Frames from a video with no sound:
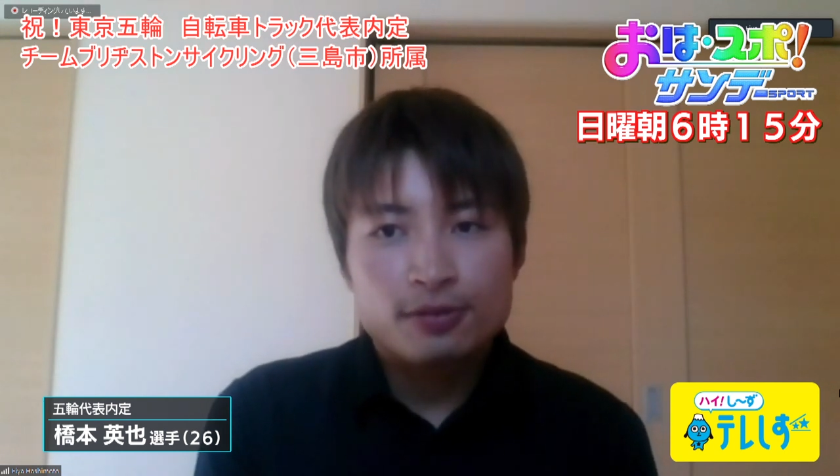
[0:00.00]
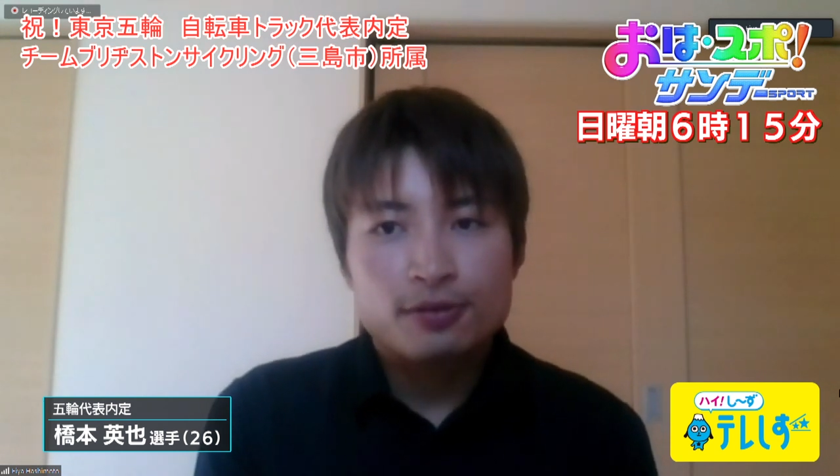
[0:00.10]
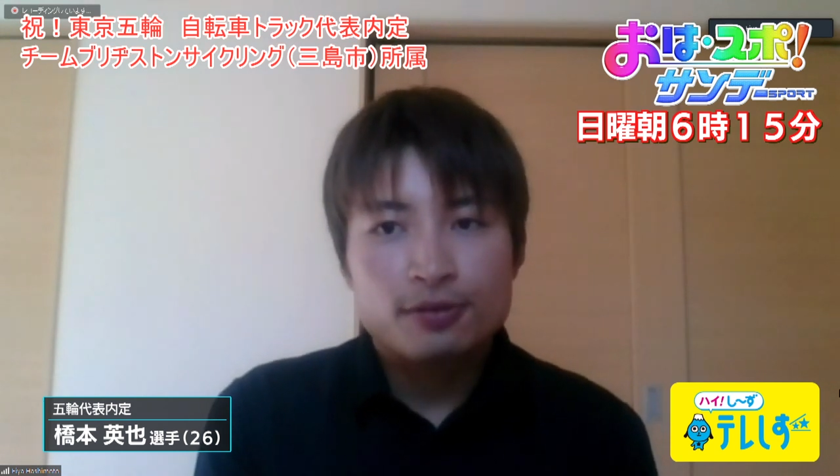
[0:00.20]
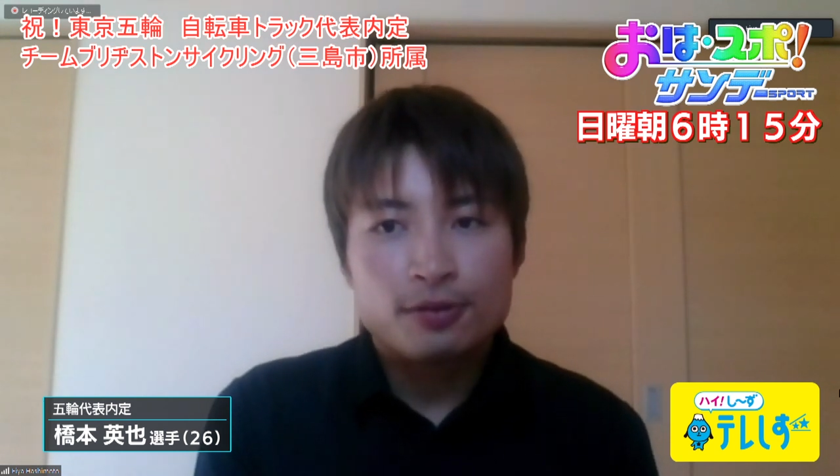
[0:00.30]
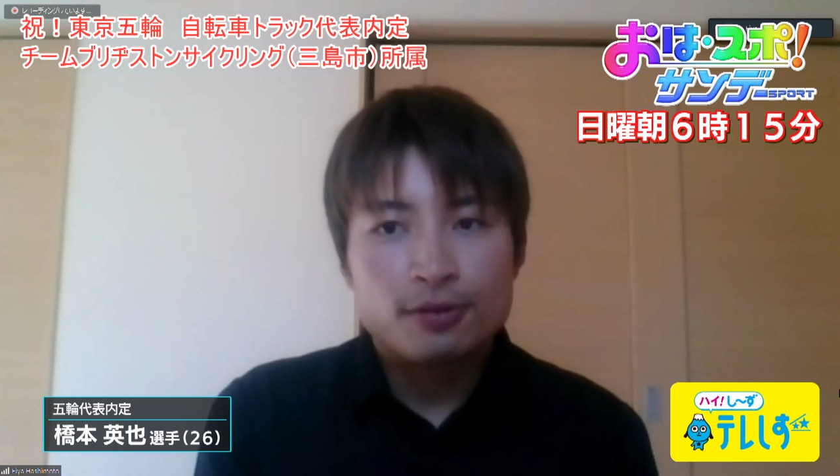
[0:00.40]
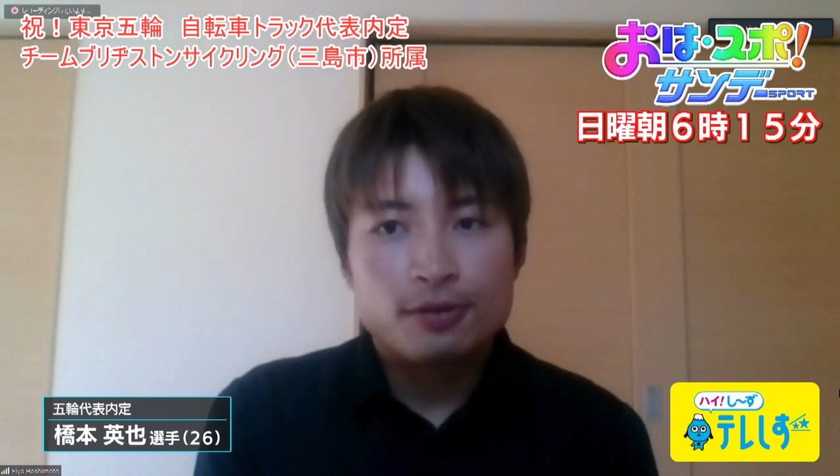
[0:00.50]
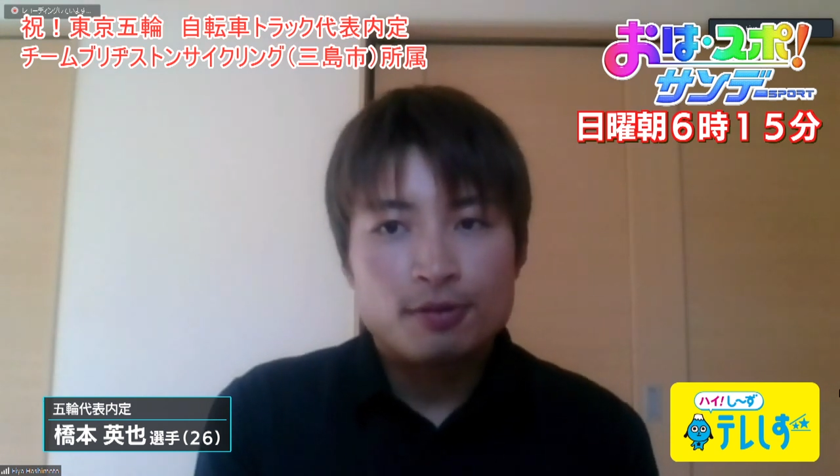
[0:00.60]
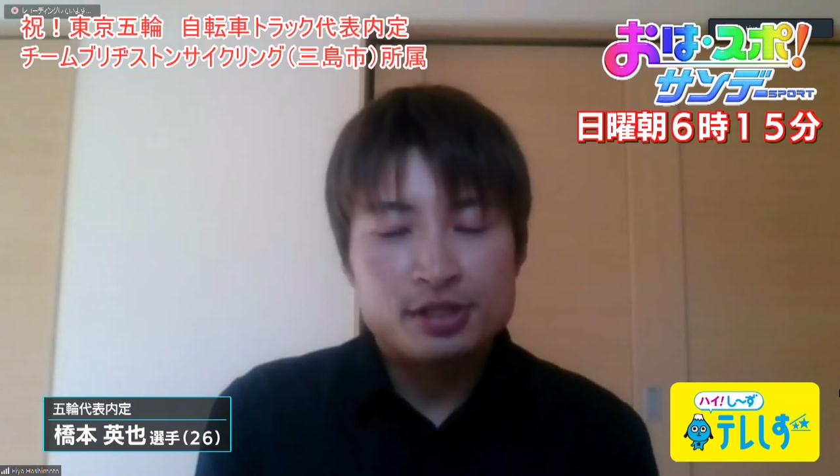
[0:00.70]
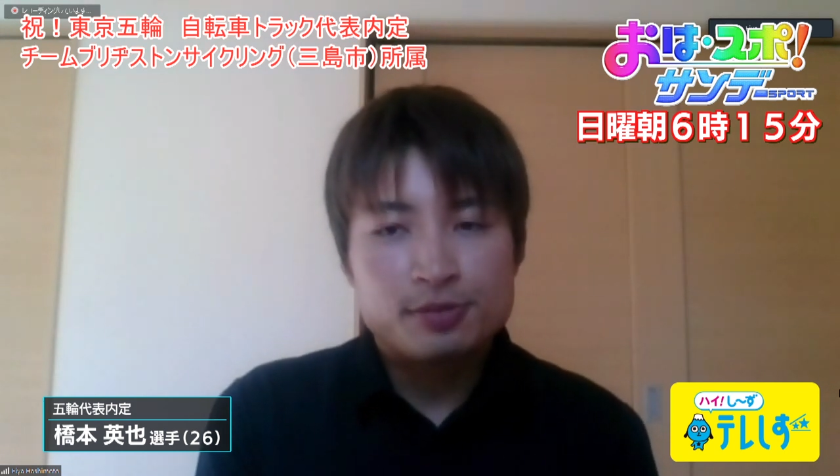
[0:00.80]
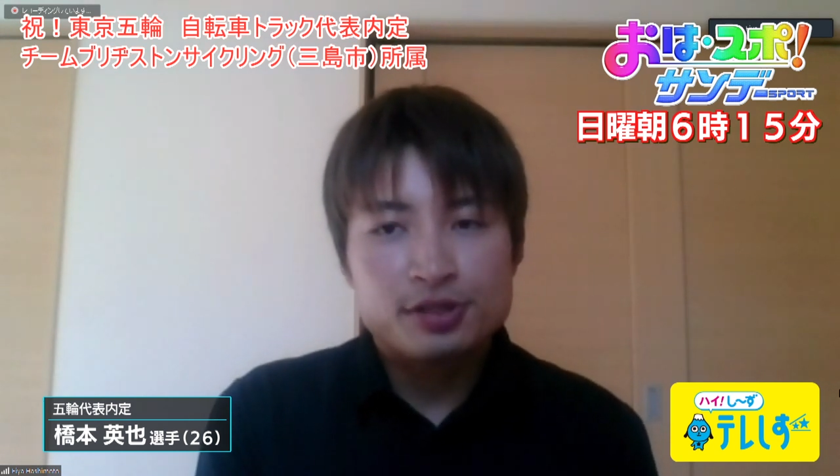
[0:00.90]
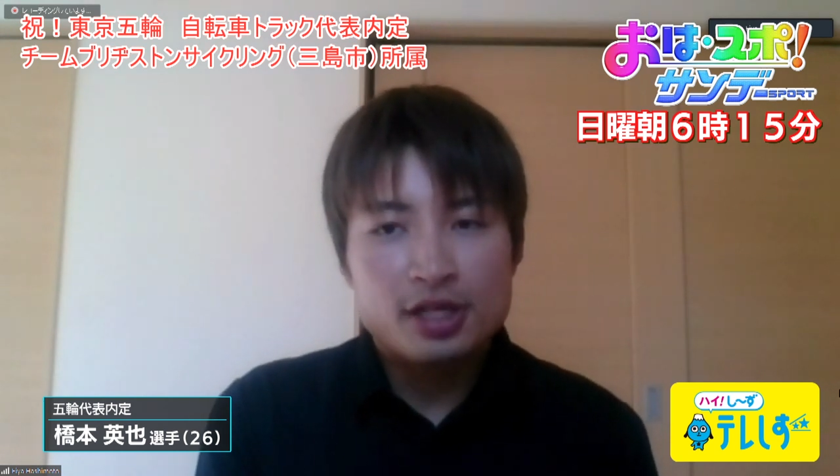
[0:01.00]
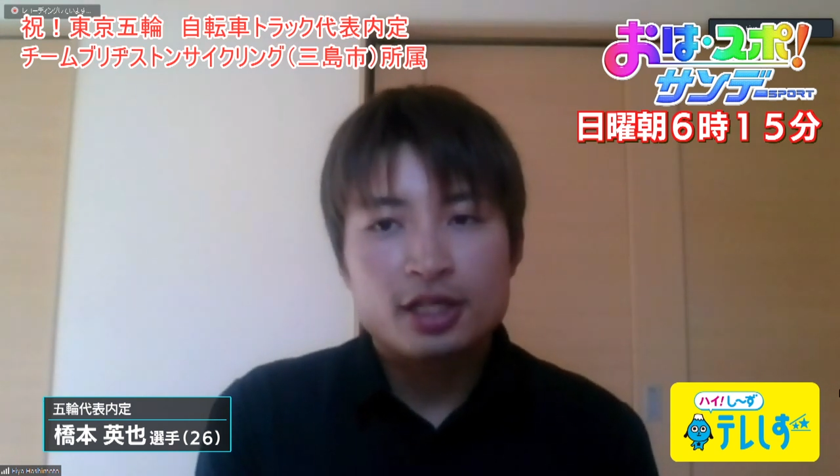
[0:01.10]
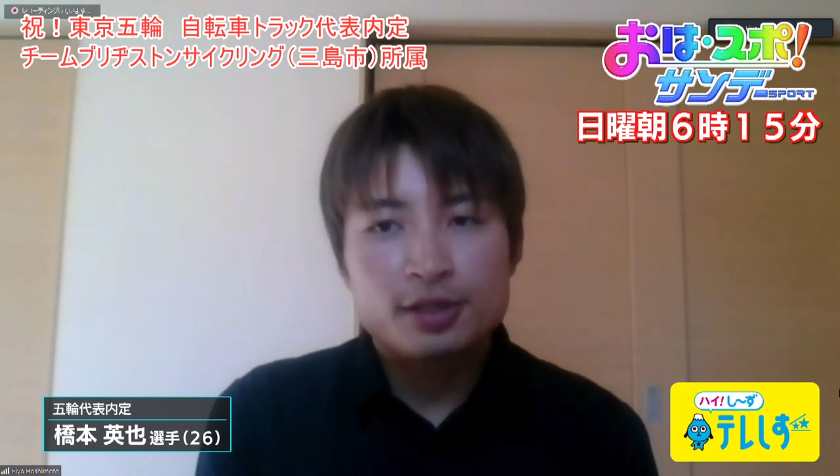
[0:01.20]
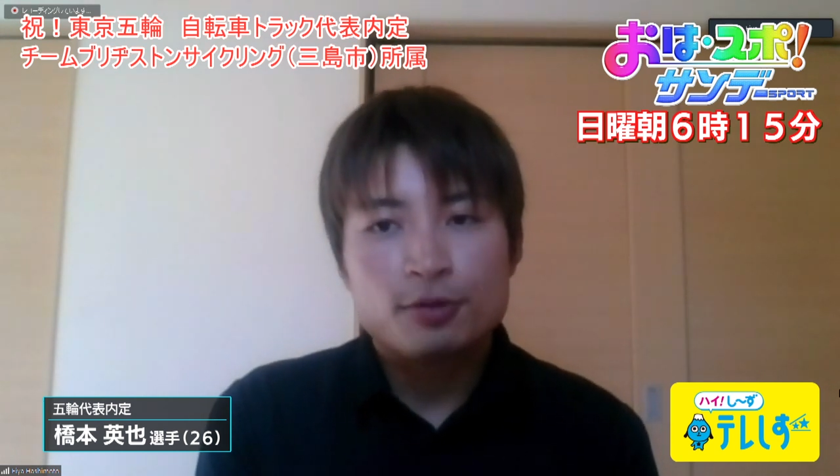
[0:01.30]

まあ、自分の中でも